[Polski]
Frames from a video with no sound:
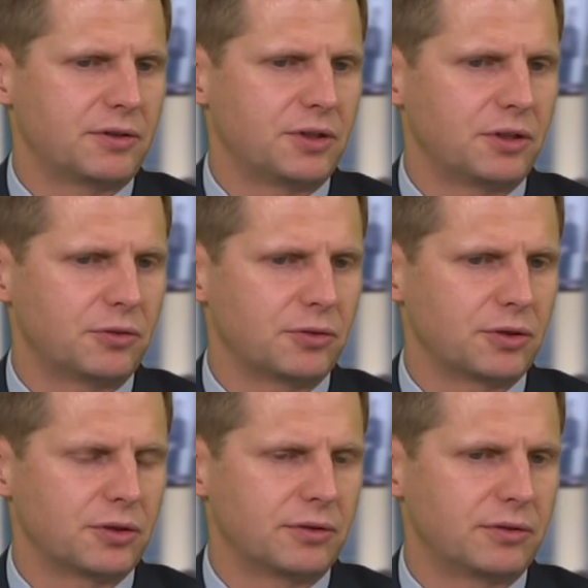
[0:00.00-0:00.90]
ci,
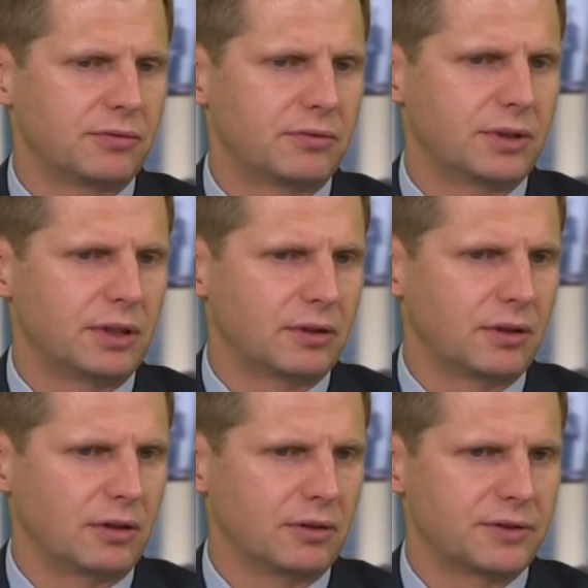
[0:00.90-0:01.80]
którzy
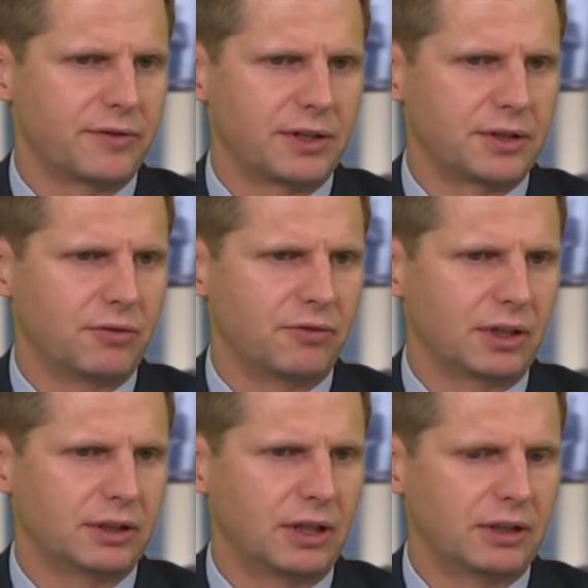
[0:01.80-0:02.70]
tylko zwracają
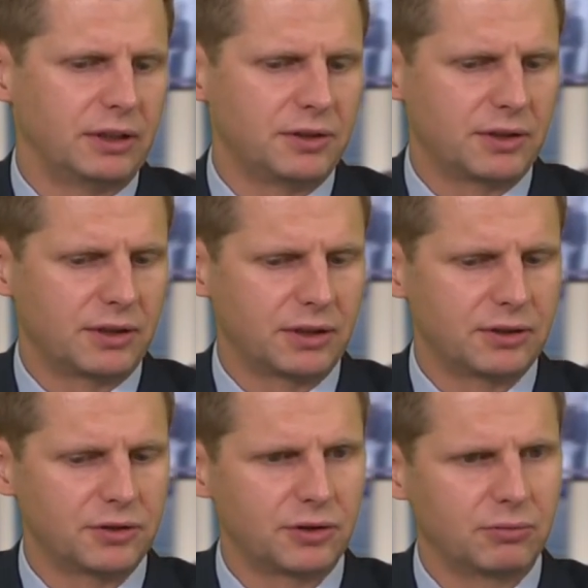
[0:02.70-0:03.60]
uwagę na analizę
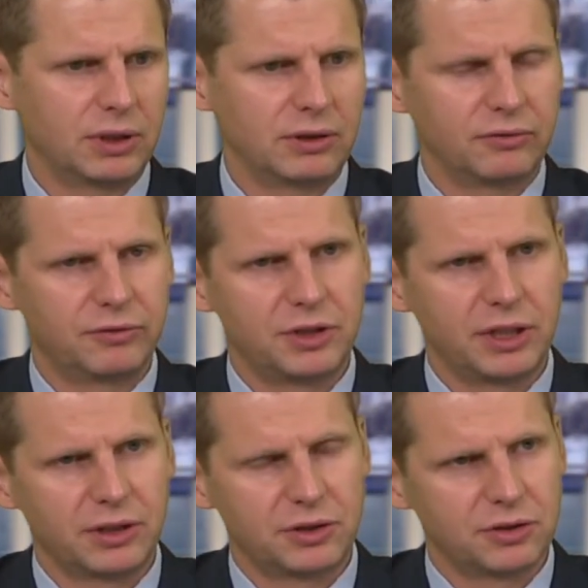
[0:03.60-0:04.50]
techniczną, będą
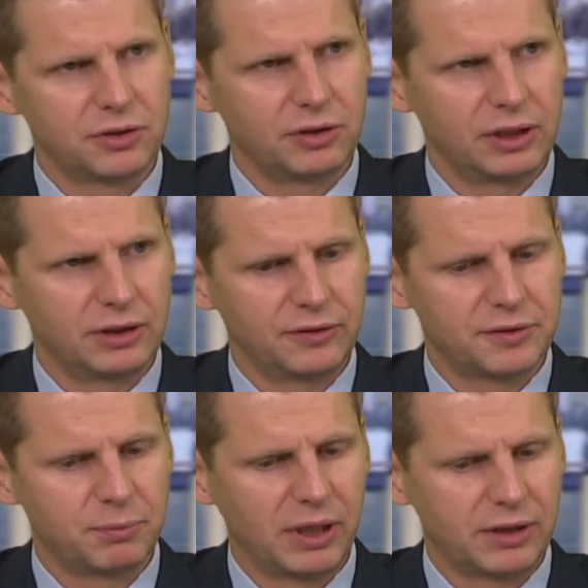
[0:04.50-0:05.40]
widzieli gdzieś kolejne
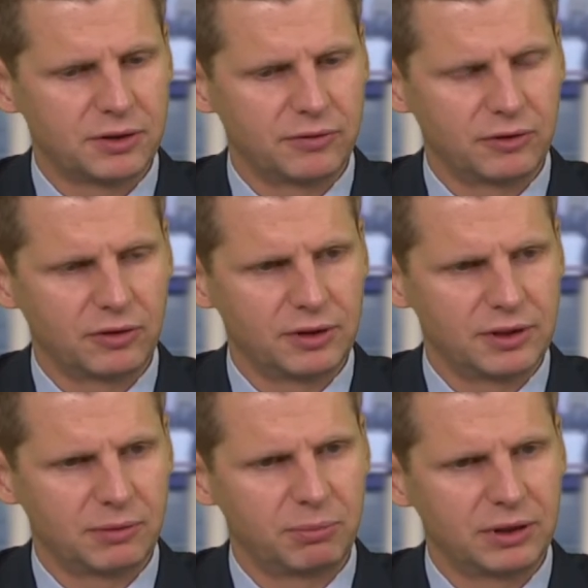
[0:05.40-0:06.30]
wsparcie w
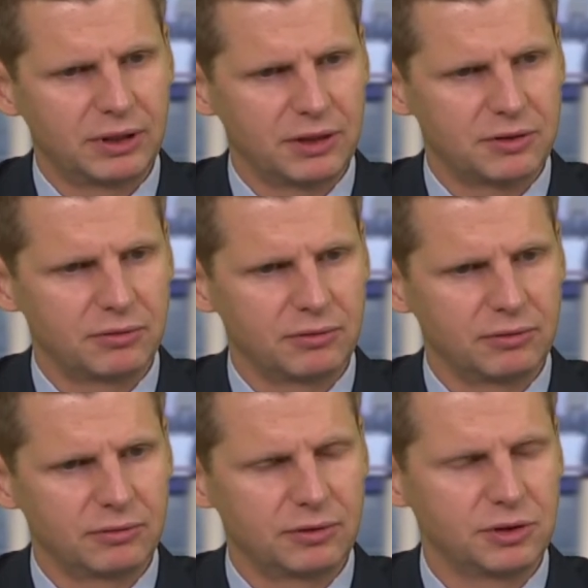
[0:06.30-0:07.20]
okolicach 15
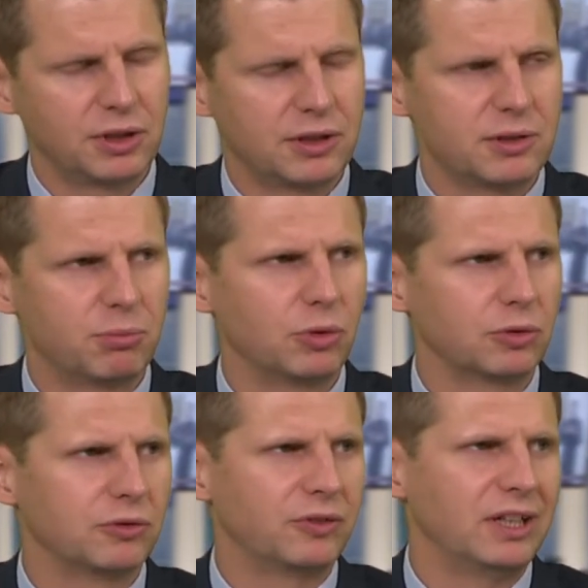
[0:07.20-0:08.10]
tysięcy
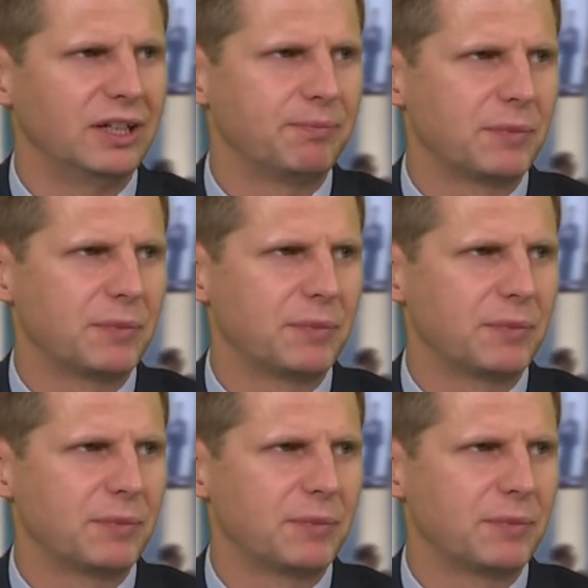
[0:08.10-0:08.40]
punktów, ale